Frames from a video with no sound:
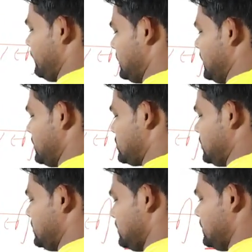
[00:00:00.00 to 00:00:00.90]

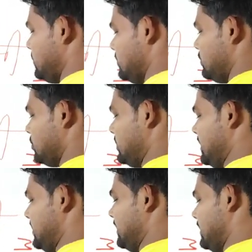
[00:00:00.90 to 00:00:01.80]
विदेशी तो
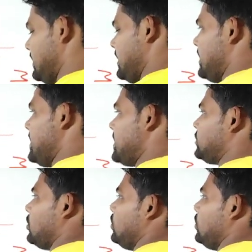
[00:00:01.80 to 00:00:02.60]
देखिए एक तो